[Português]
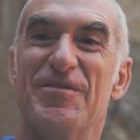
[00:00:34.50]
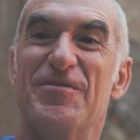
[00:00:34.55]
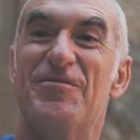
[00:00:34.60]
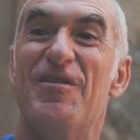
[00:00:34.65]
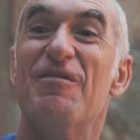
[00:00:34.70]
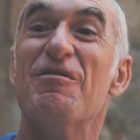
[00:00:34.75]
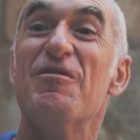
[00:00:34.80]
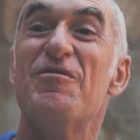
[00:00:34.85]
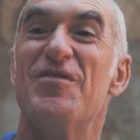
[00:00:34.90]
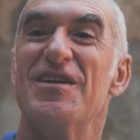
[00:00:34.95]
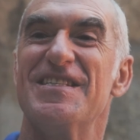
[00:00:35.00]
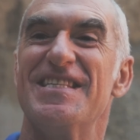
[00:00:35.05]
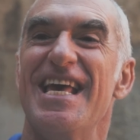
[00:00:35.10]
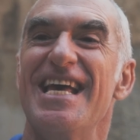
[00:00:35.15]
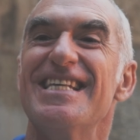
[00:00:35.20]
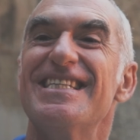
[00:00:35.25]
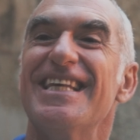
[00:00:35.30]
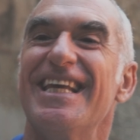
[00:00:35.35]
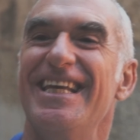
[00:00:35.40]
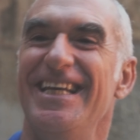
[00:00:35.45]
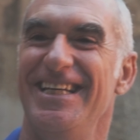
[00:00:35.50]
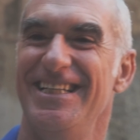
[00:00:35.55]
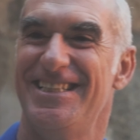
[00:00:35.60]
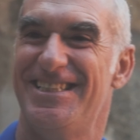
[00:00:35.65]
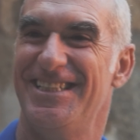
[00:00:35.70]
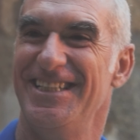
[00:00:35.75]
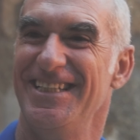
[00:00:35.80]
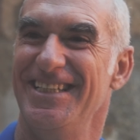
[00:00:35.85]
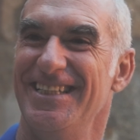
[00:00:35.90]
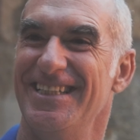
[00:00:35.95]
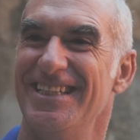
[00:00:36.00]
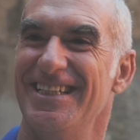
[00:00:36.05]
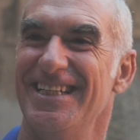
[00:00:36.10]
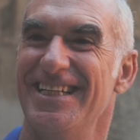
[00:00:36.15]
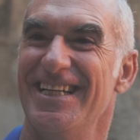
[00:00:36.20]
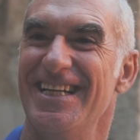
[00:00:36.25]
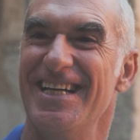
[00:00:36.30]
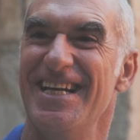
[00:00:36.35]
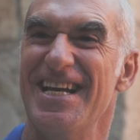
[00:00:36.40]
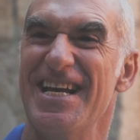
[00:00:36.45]
Vamos fazer o seguinte:
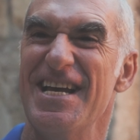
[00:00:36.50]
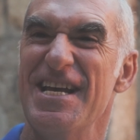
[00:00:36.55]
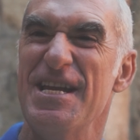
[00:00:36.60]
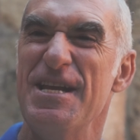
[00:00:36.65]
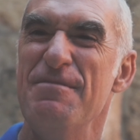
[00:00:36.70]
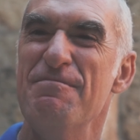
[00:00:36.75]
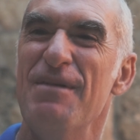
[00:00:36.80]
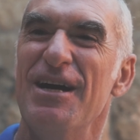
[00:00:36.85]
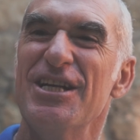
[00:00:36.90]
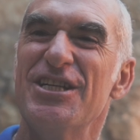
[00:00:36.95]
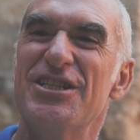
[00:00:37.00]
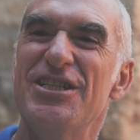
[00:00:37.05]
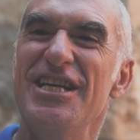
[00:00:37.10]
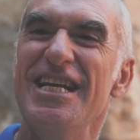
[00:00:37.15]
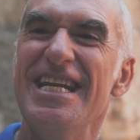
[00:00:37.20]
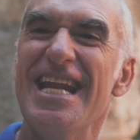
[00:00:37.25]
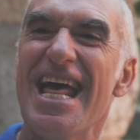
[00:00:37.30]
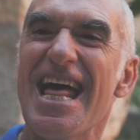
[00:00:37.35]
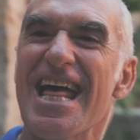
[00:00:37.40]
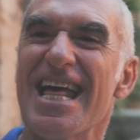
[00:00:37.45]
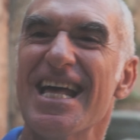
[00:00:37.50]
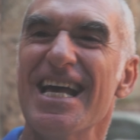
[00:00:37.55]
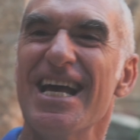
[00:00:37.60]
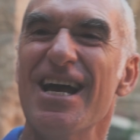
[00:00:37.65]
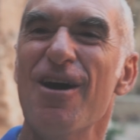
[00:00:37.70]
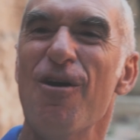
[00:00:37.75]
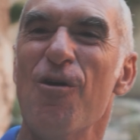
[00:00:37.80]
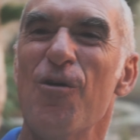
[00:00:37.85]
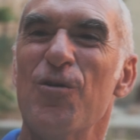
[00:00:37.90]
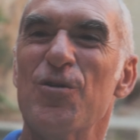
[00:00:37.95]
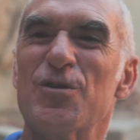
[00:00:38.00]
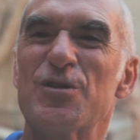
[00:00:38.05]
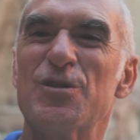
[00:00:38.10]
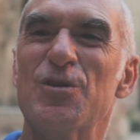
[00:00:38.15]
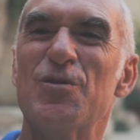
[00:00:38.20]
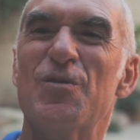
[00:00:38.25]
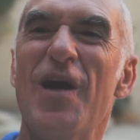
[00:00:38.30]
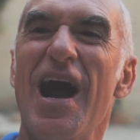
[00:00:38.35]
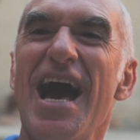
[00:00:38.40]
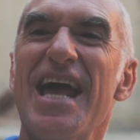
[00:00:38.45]
imagina os
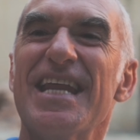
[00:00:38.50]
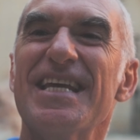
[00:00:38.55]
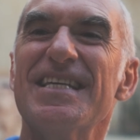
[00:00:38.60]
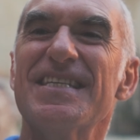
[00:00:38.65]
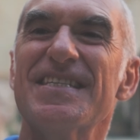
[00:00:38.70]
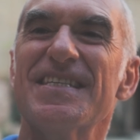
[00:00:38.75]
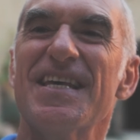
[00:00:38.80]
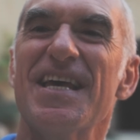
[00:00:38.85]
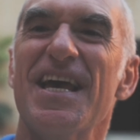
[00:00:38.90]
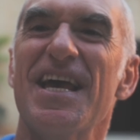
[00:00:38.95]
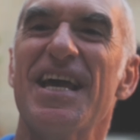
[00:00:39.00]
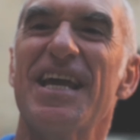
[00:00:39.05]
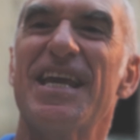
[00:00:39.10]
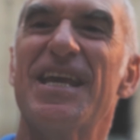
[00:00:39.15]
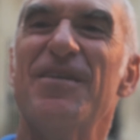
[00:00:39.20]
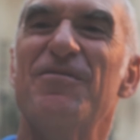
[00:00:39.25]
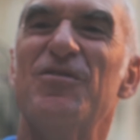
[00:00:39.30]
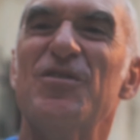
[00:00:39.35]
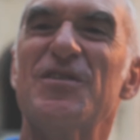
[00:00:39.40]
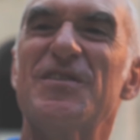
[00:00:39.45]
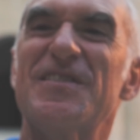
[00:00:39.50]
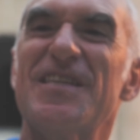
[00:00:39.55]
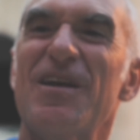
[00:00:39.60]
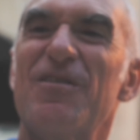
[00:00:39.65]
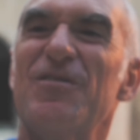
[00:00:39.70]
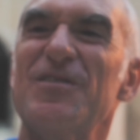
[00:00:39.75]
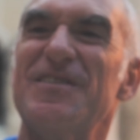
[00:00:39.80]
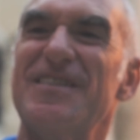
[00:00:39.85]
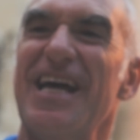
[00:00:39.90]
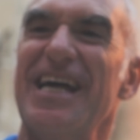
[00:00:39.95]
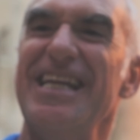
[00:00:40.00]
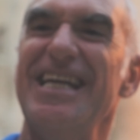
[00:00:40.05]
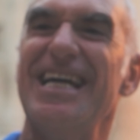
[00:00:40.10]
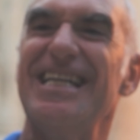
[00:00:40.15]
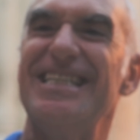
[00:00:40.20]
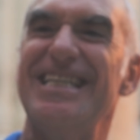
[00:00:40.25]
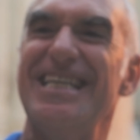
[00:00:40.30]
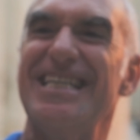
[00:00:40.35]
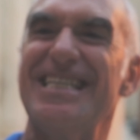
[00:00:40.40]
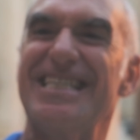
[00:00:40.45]
lugares que você gostaria
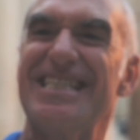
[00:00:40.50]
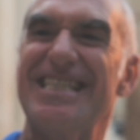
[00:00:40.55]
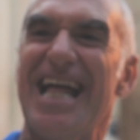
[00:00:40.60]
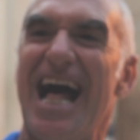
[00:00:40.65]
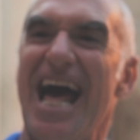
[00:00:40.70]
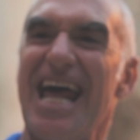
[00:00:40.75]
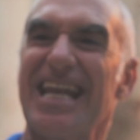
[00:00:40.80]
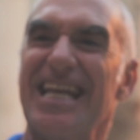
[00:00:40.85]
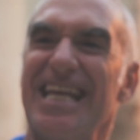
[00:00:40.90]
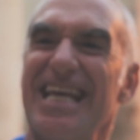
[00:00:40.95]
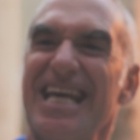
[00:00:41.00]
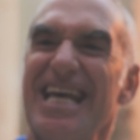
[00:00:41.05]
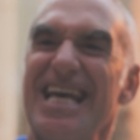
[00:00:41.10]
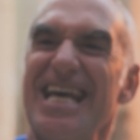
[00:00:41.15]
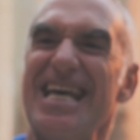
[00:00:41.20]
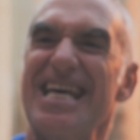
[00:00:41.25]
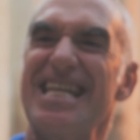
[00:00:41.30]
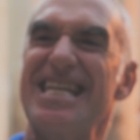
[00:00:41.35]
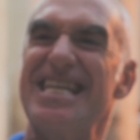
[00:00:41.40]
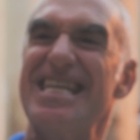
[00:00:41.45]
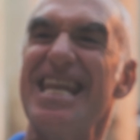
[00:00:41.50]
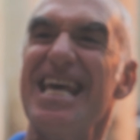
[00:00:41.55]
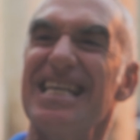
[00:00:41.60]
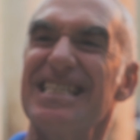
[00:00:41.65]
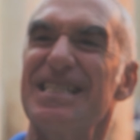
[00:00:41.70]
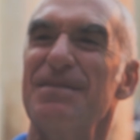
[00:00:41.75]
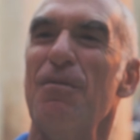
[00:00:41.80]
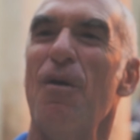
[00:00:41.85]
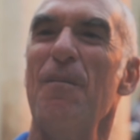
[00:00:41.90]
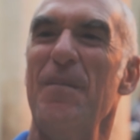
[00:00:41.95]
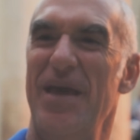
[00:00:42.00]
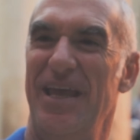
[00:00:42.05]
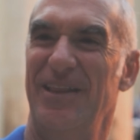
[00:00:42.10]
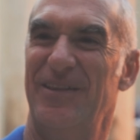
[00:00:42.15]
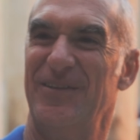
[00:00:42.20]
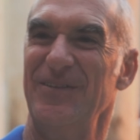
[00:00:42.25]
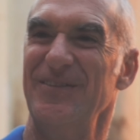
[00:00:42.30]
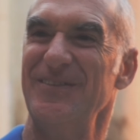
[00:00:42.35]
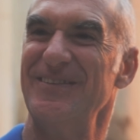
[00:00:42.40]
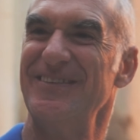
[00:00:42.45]
de estar nesse
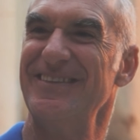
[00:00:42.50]
momento.